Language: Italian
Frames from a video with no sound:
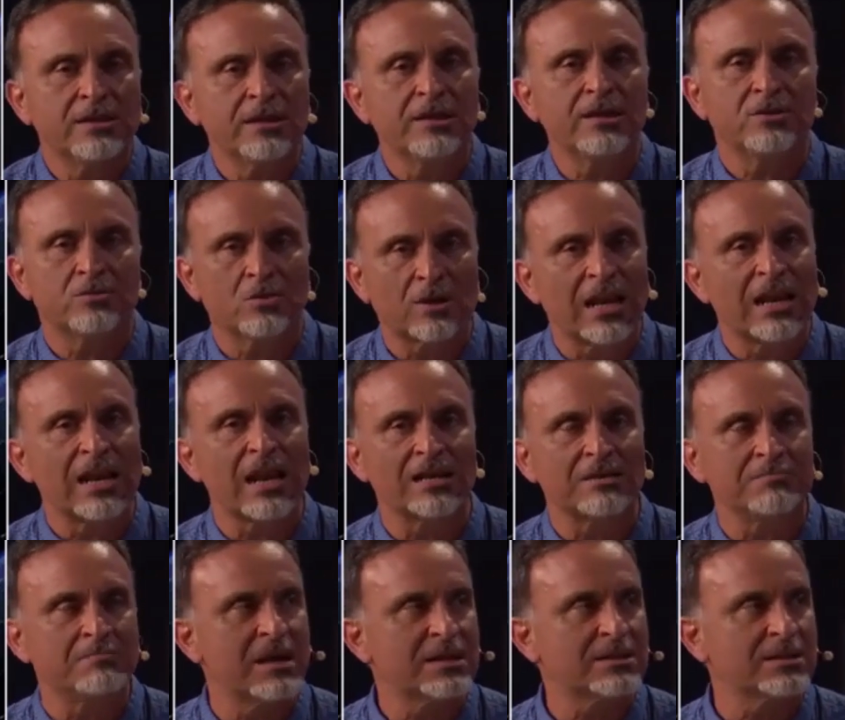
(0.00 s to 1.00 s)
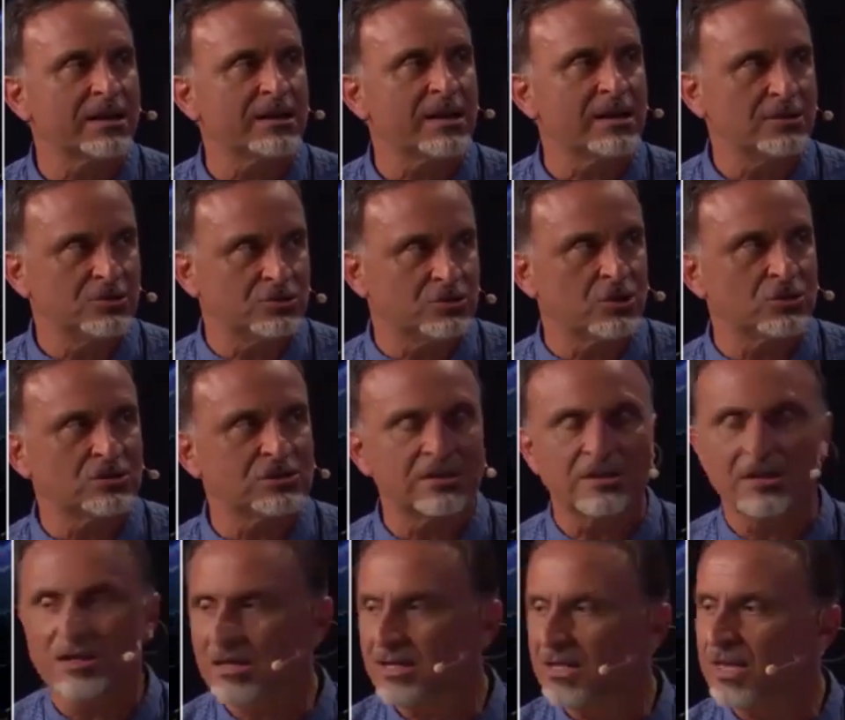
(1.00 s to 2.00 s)
diritto nella libertà religiosa
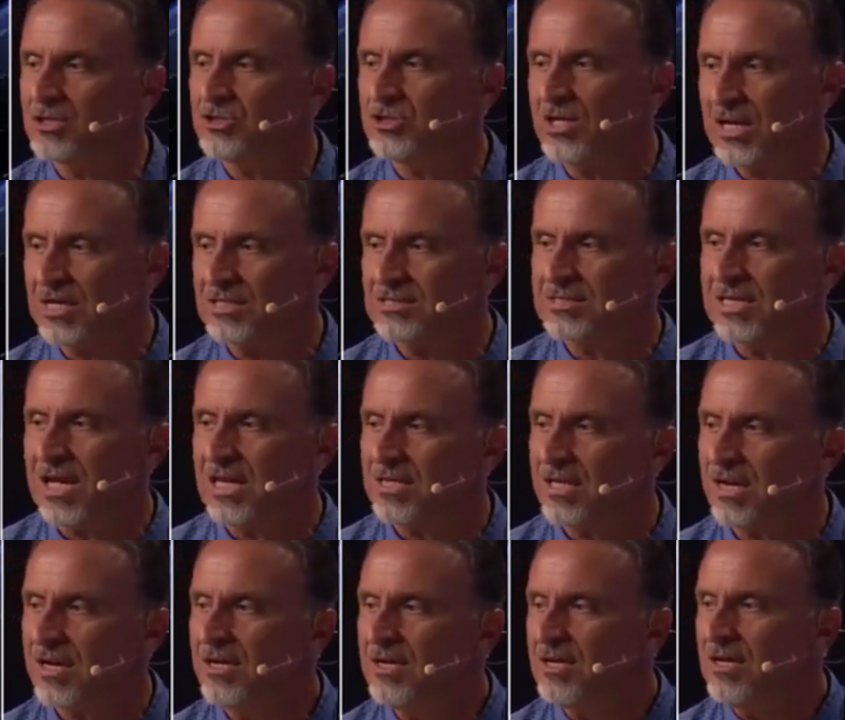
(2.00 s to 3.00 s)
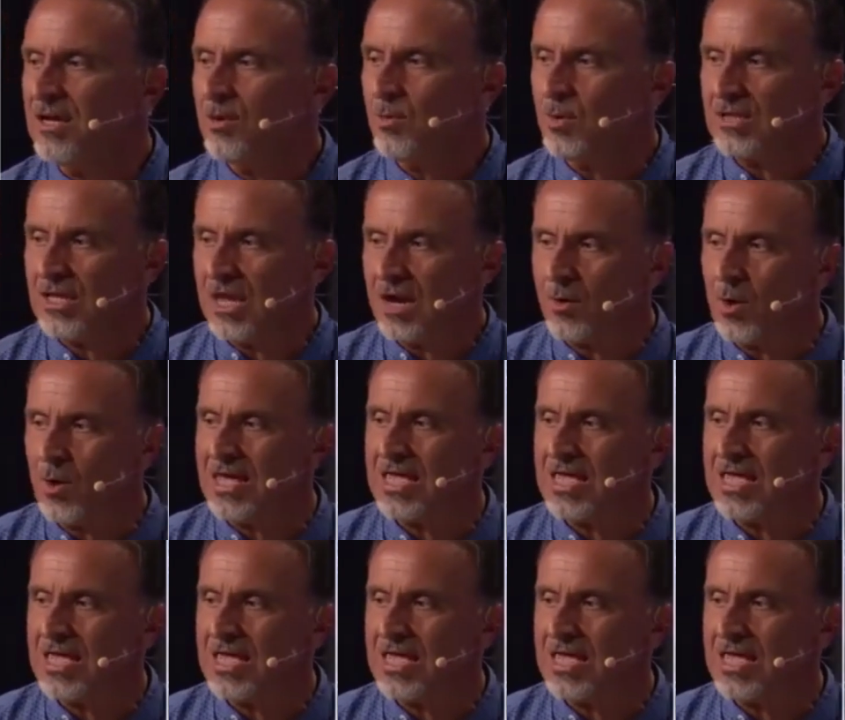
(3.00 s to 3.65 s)
di inneggiare a Satana, quindi